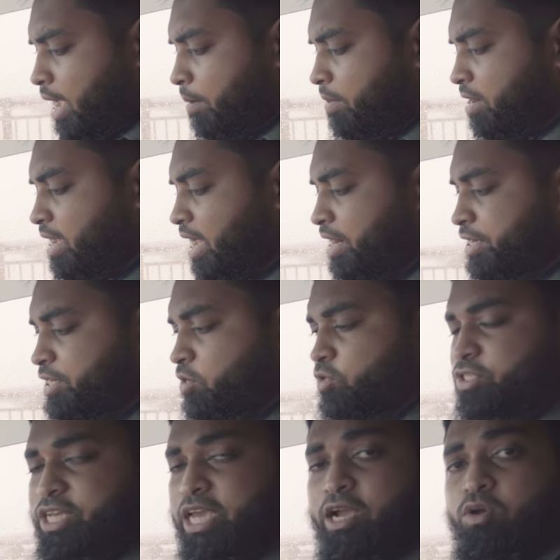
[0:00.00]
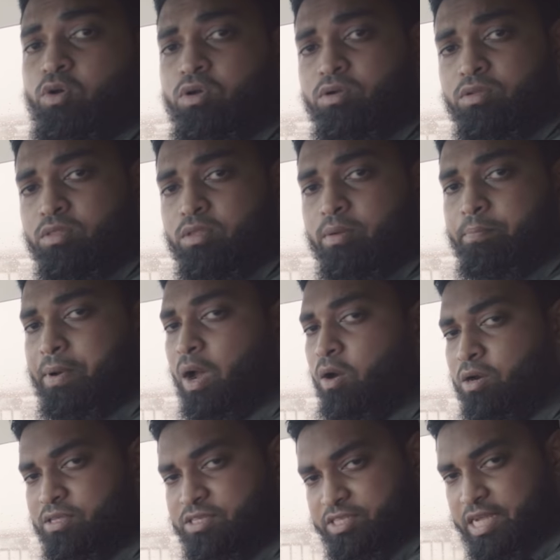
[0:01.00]
আমার গাড়িটি হচ্ছে এখন
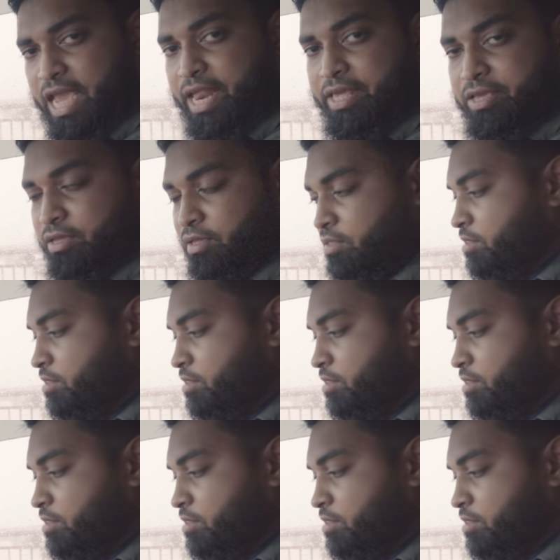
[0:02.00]
পাওয়ার স্টিয়ারিং